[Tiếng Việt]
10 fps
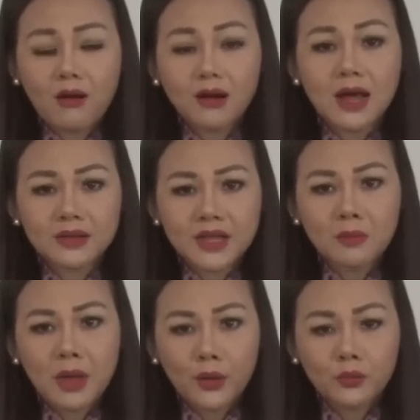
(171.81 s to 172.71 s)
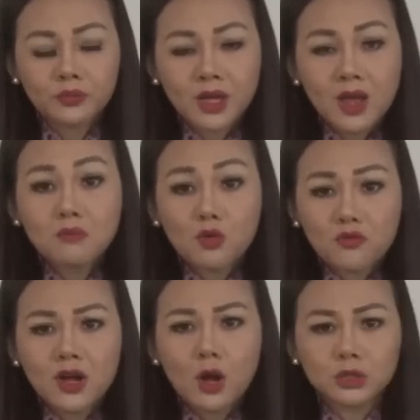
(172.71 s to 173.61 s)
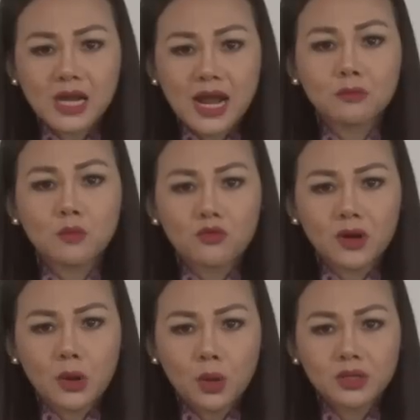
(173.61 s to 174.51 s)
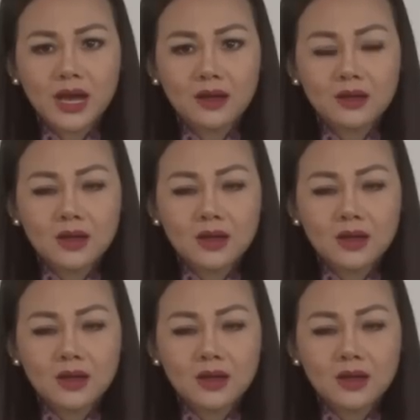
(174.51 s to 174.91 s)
gọi là da beo, một phần Cộng sản, một phần quốc gia.